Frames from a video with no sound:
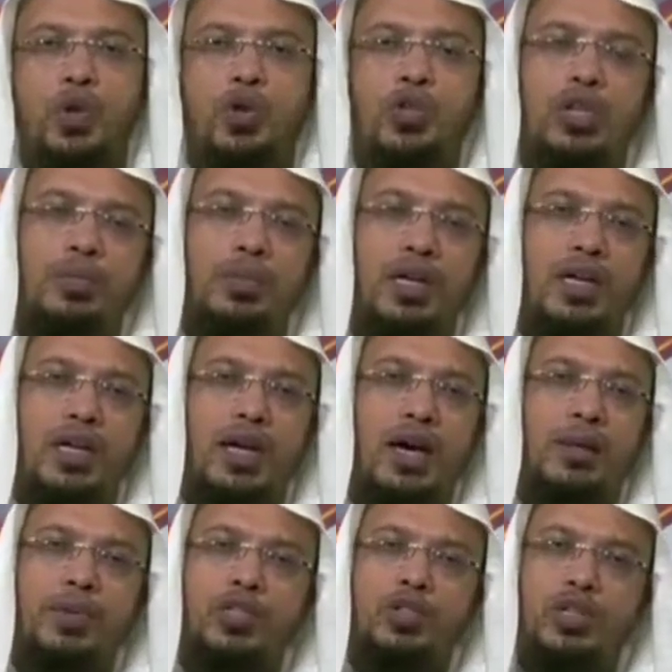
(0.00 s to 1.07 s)
অতএব
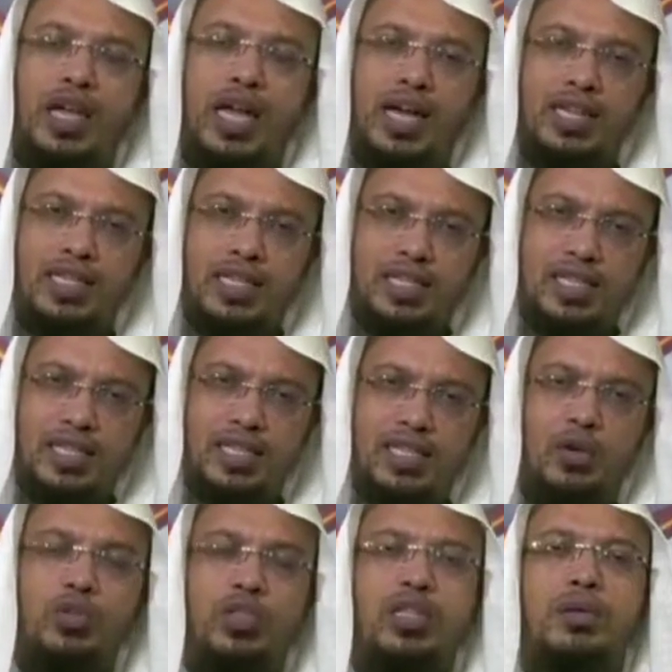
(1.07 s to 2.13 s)
আমরা যদি একটি
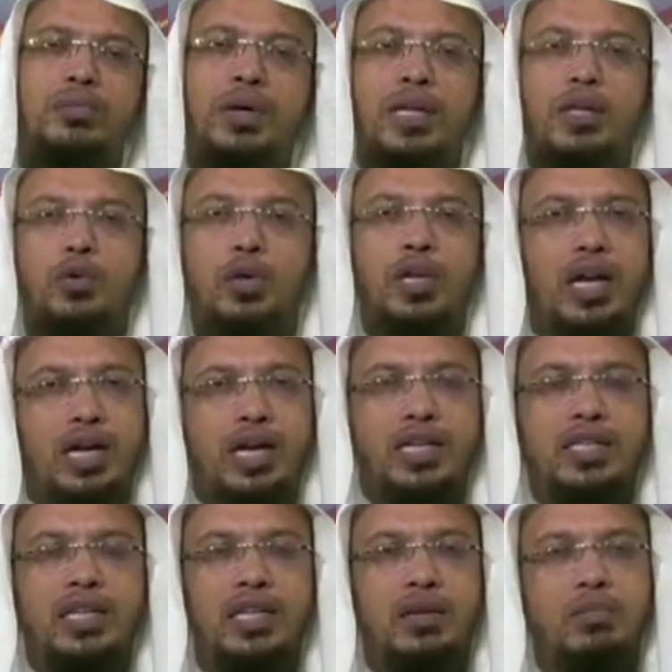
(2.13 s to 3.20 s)
সেজদাও দিতে পারি ওই
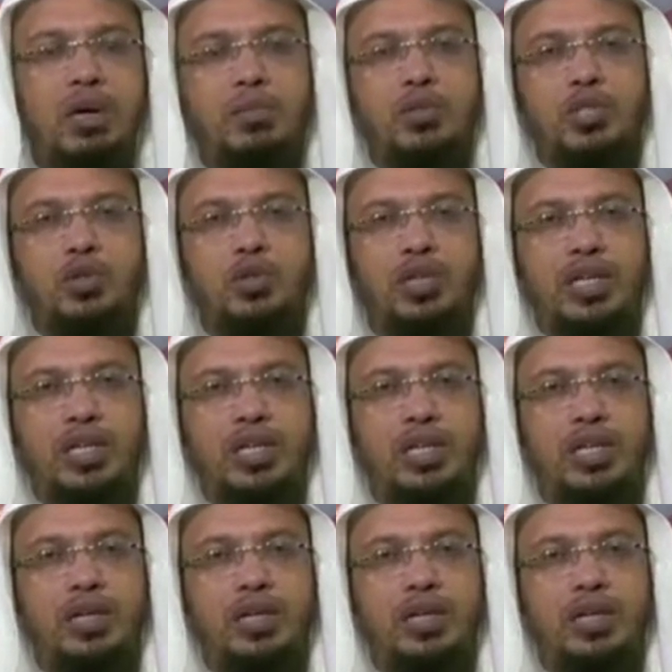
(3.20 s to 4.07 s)
রাকাতে ইমামের সঙ্গে